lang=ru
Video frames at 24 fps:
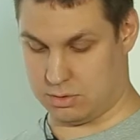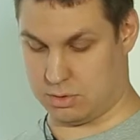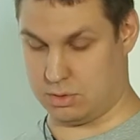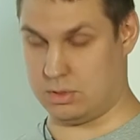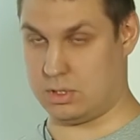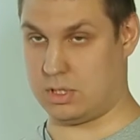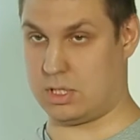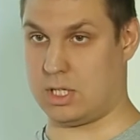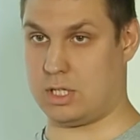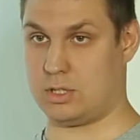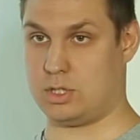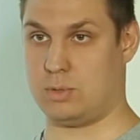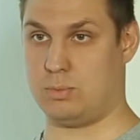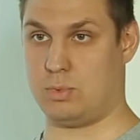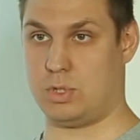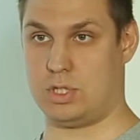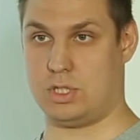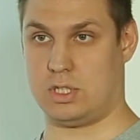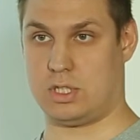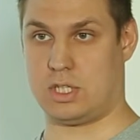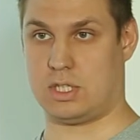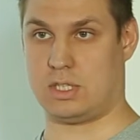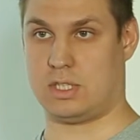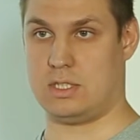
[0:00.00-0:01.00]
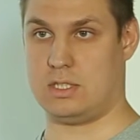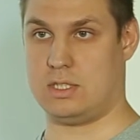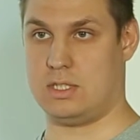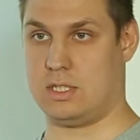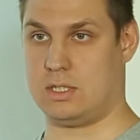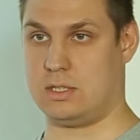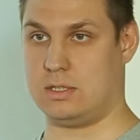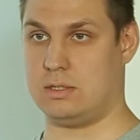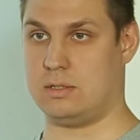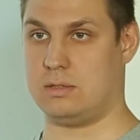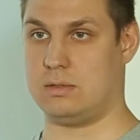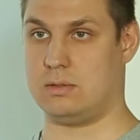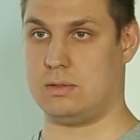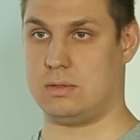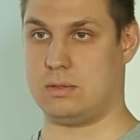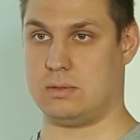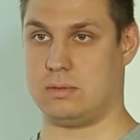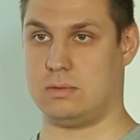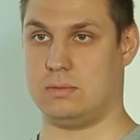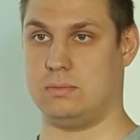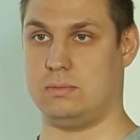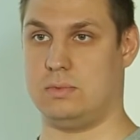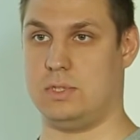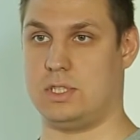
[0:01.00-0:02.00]
всего, интеграцию можно как-то сделать,
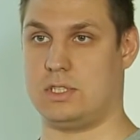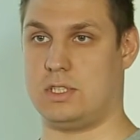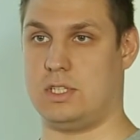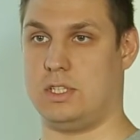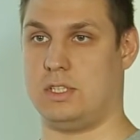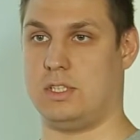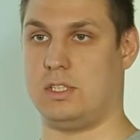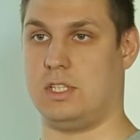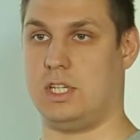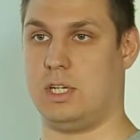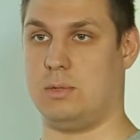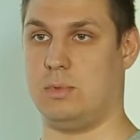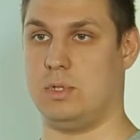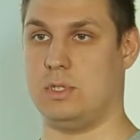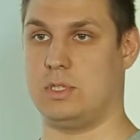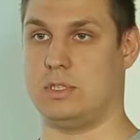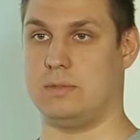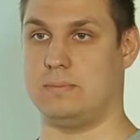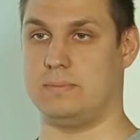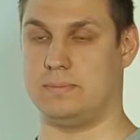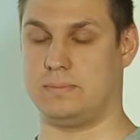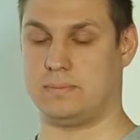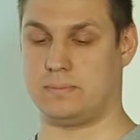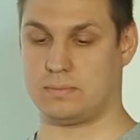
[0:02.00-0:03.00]
но если это требуется.